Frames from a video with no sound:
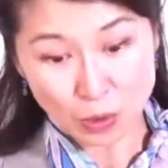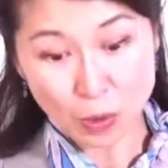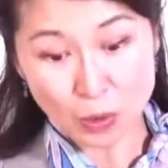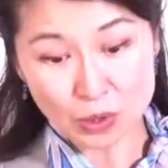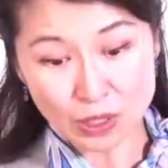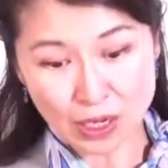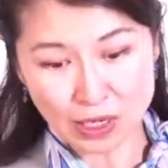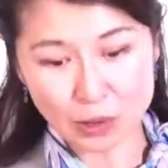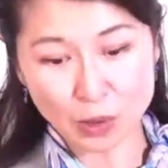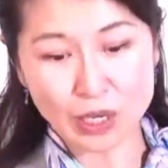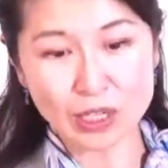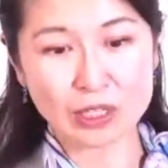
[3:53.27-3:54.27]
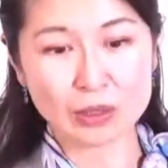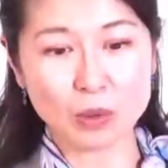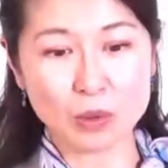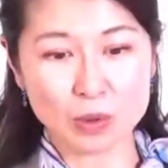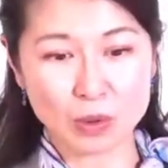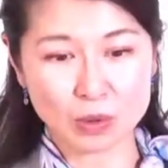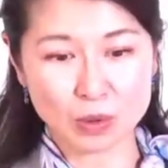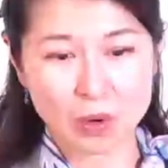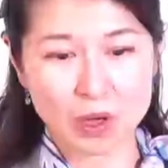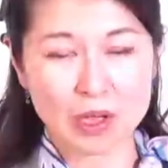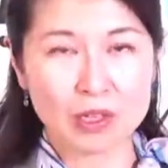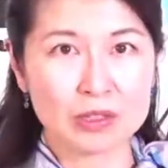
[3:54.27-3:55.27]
遠くから避けて通るほど